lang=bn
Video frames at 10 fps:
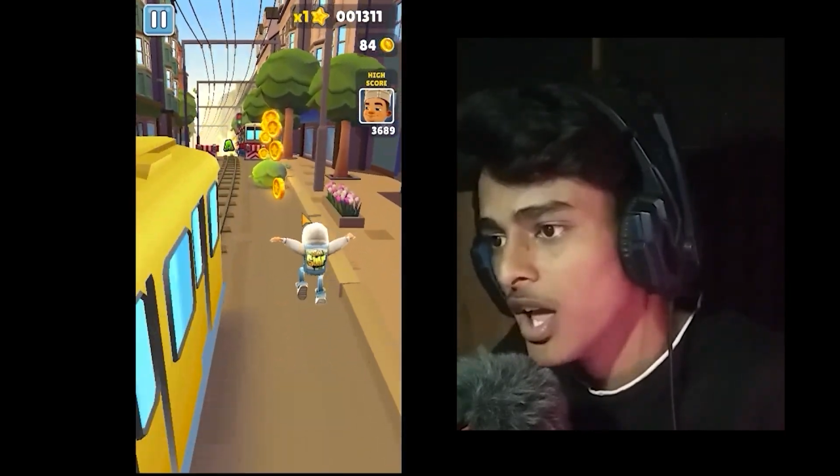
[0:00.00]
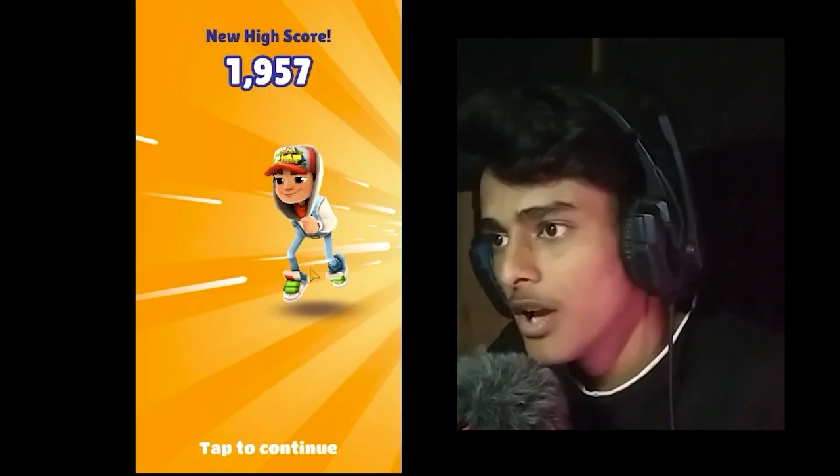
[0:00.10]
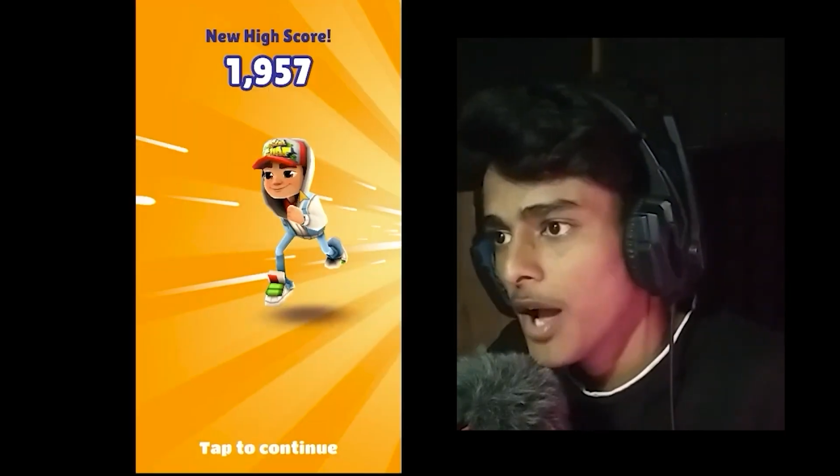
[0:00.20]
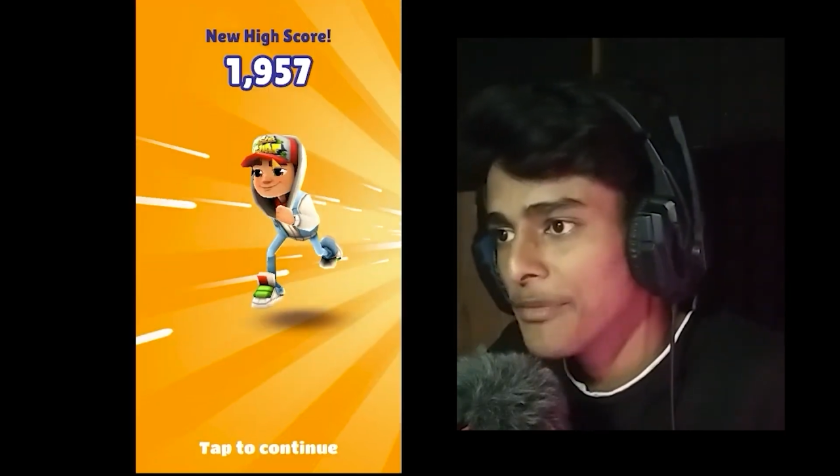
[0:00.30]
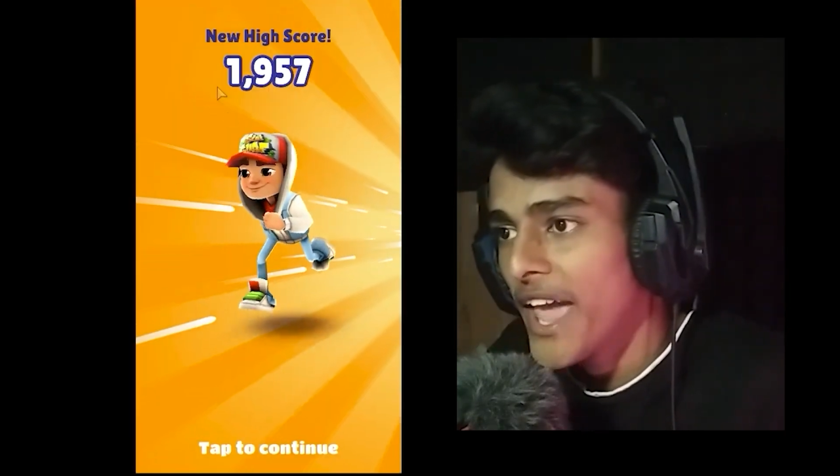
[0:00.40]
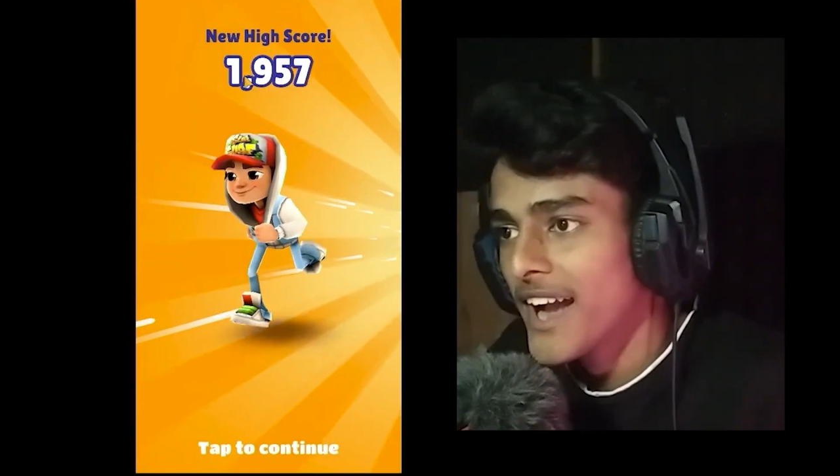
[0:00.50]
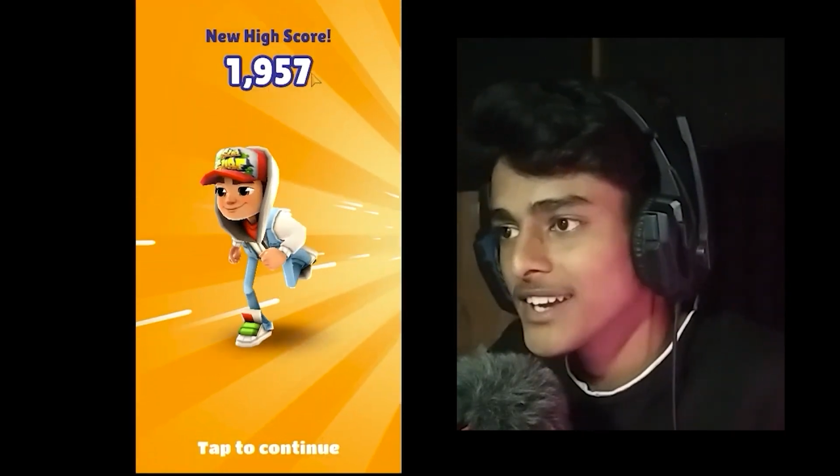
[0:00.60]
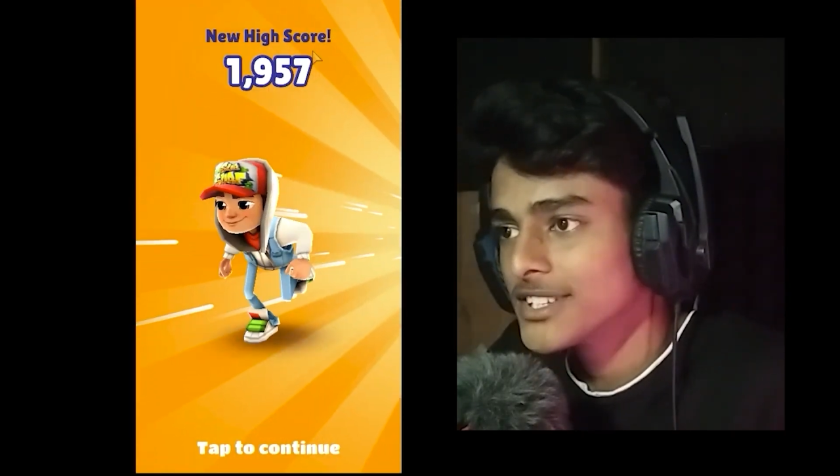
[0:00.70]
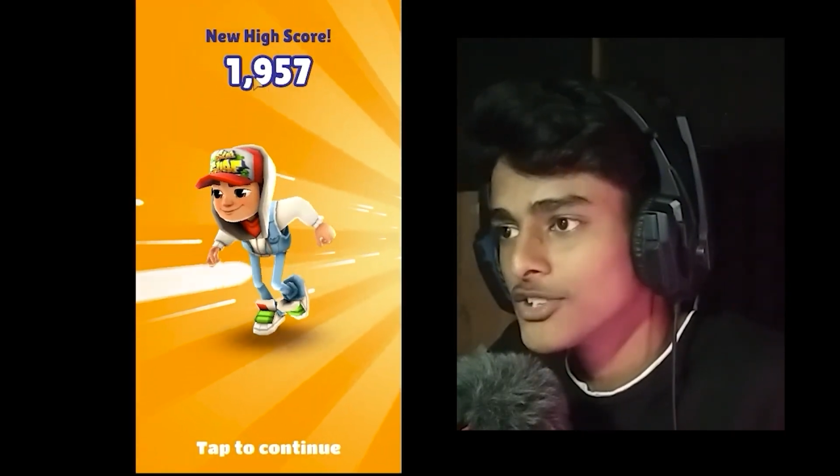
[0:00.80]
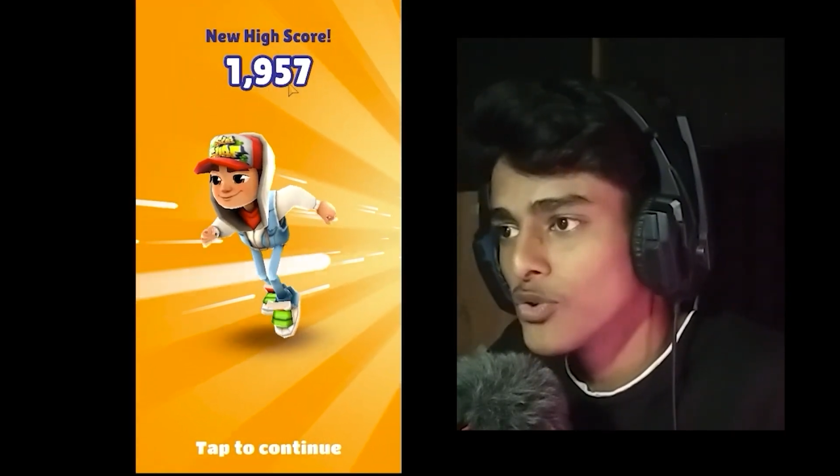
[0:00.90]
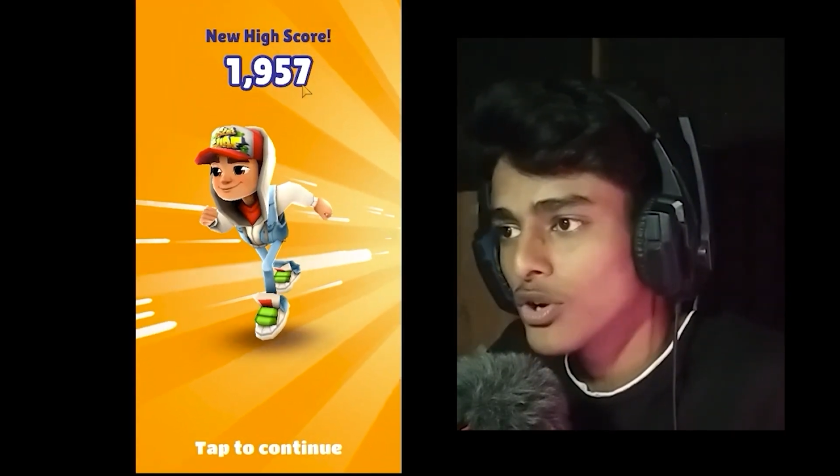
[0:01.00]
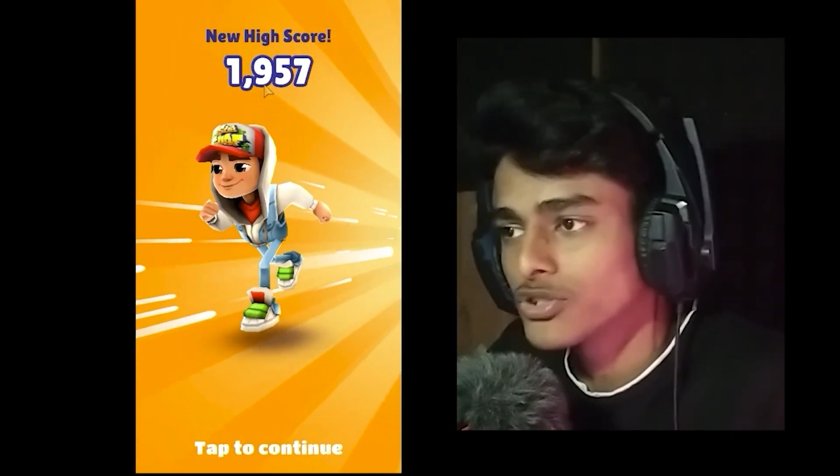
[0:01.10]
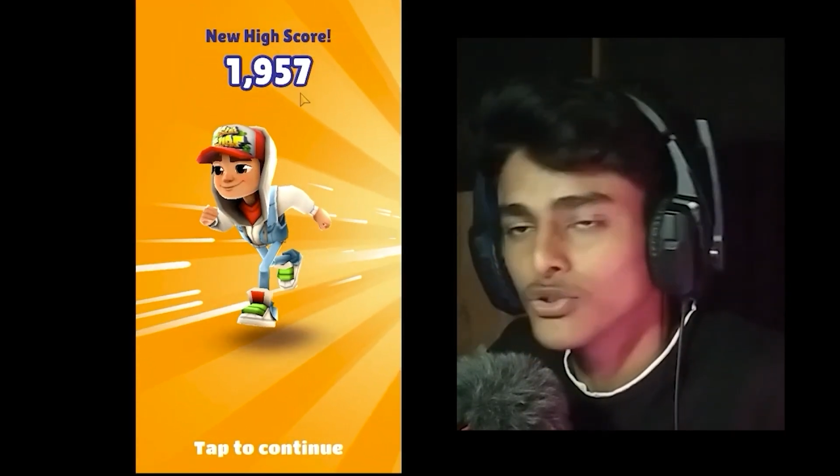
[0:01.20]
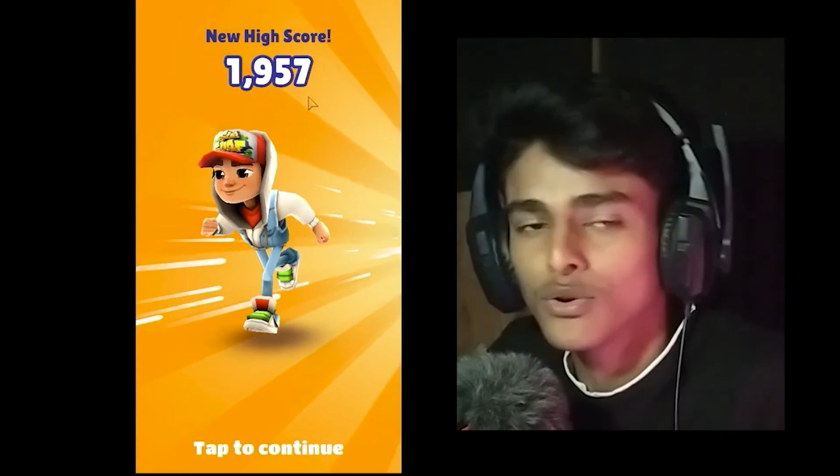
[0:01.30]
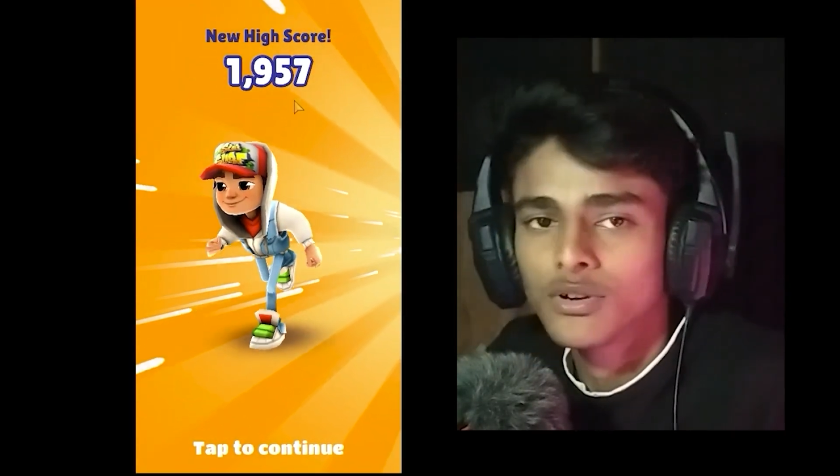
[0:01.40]
না আমি এক হাজার
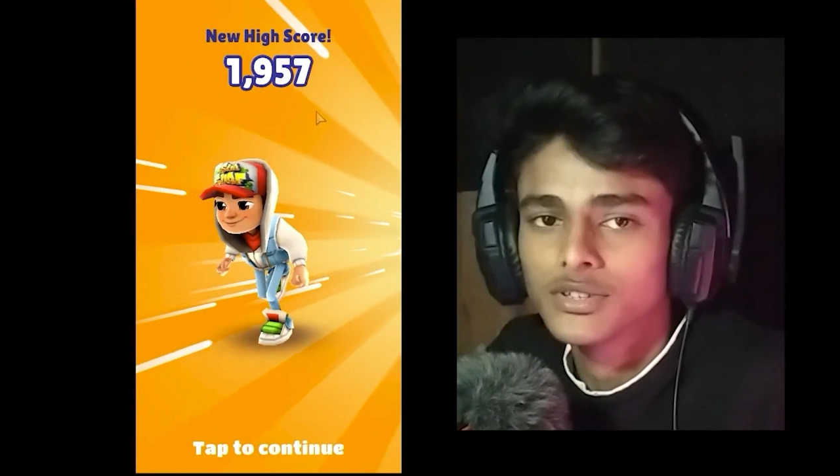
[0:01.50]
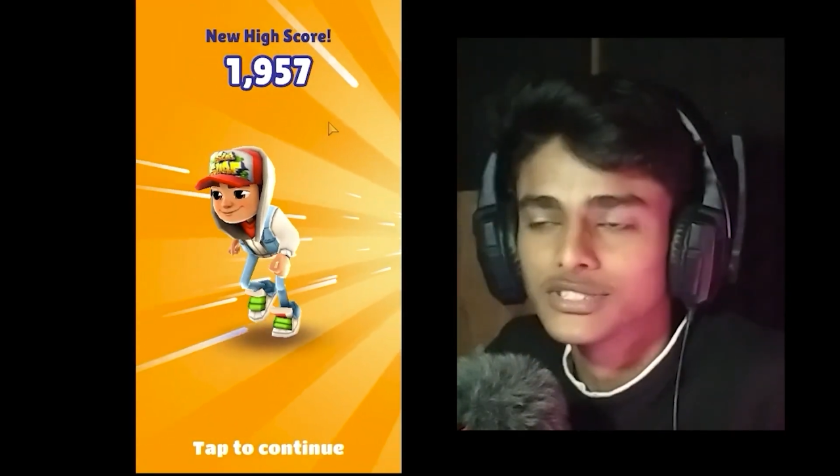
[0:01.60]
নশো